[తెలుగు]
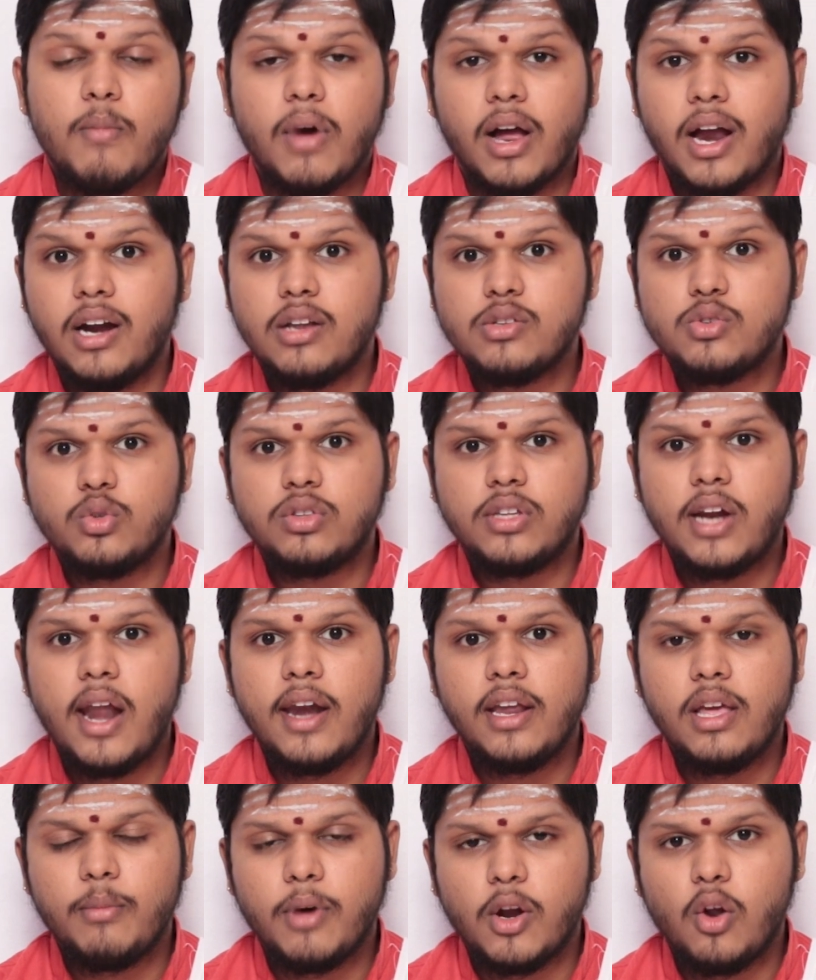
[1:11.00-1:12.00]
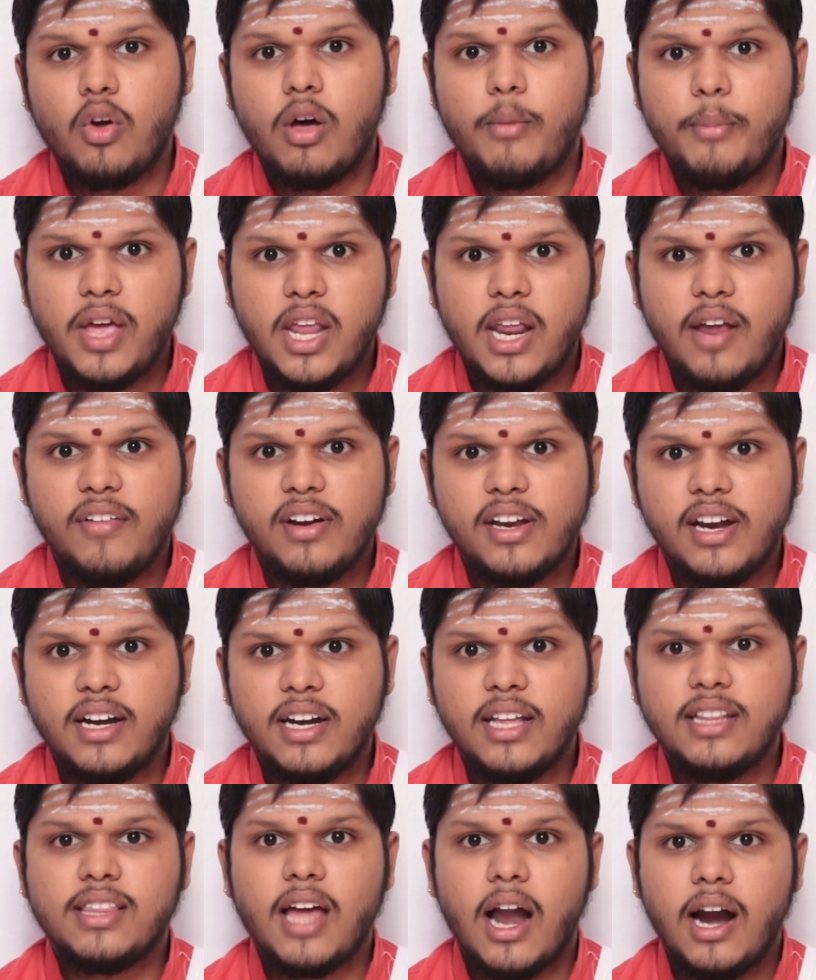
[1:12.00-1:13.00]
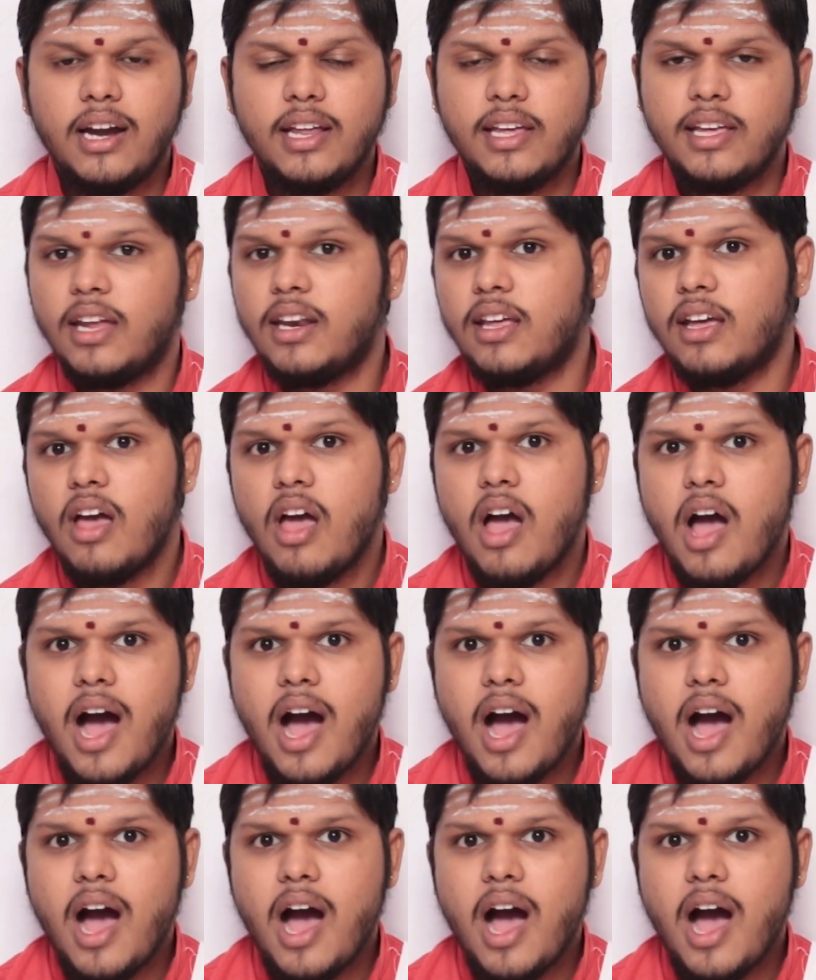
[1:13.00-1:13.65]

మంగళసూత్రానికి మరొక పేరు ఏమిటి అంటే తాళి అని